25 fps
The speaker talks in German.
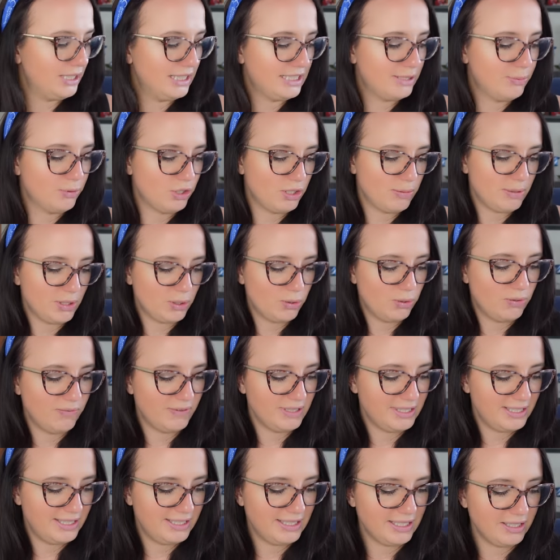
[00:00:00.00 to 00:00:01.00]
Jetzt muss ich aber gucken,
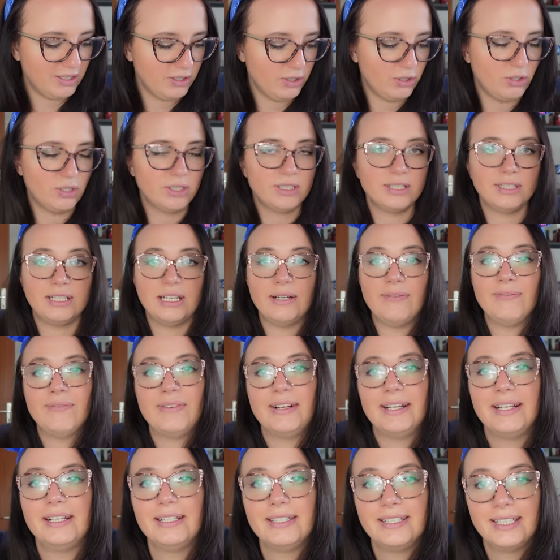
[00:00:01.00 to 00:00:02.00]
was die Sachen gekostet haben,
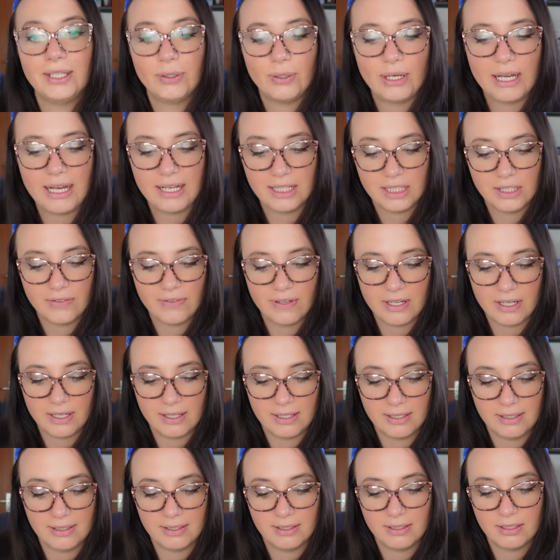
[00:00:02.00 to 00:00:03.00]
weil C&A hat
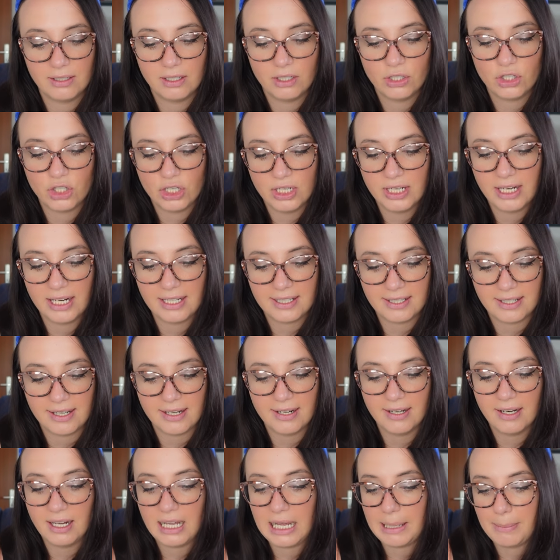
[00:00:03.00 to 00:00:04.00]
zwar Schilder
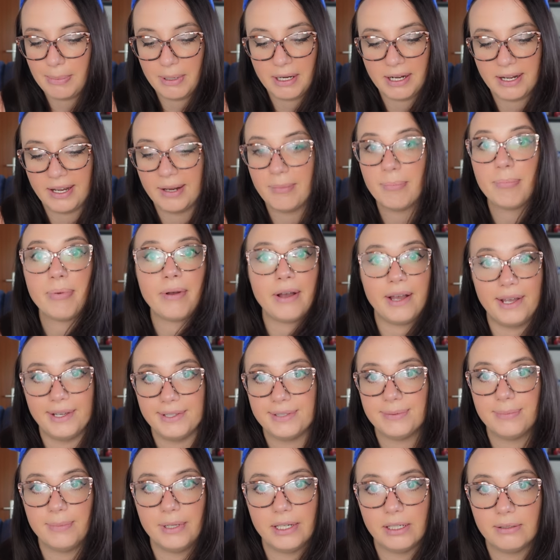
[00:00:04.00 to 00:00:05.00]
dran, aber keinen
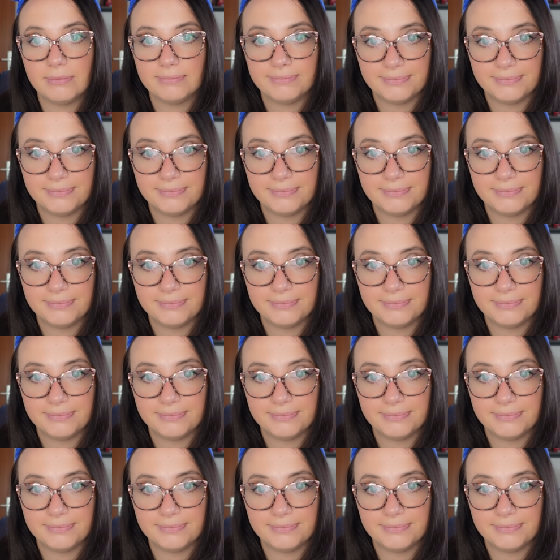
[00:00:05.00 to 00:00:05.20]
Preis mehr.